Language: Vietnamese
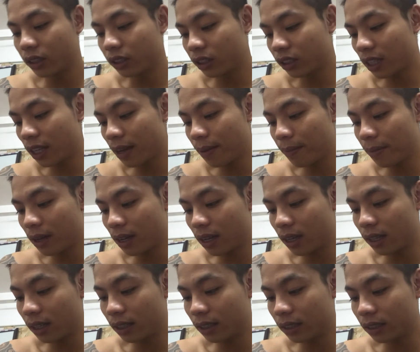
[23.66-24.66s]
Xem
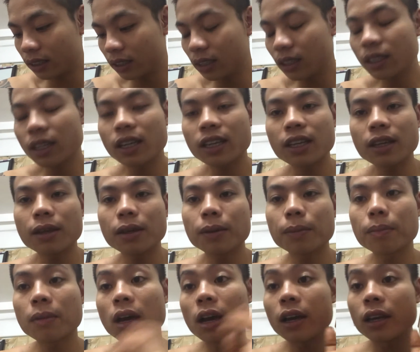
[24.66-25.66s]
những
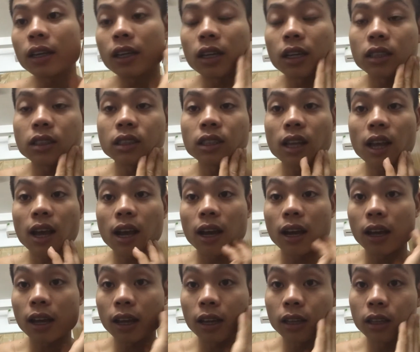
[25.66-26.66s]
cái bài
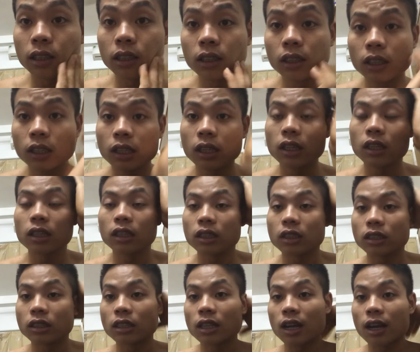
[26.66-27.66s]
giảng
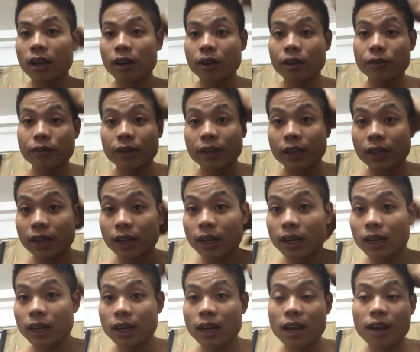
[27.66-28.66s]
Giảng về
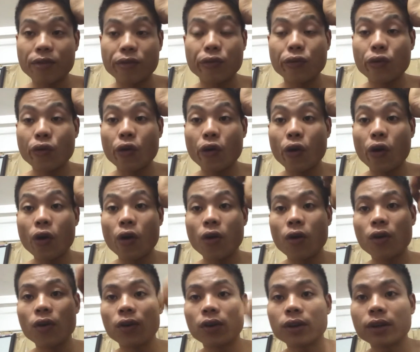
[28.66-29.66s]
làm phù
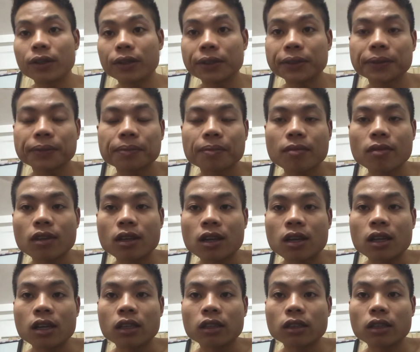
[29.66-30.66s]
hồ
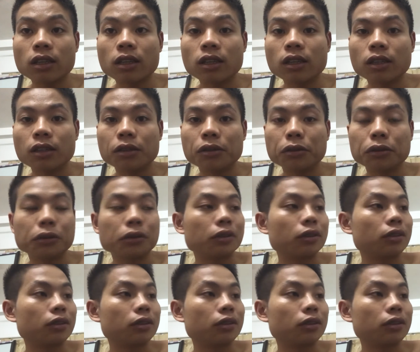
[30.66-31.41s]
từ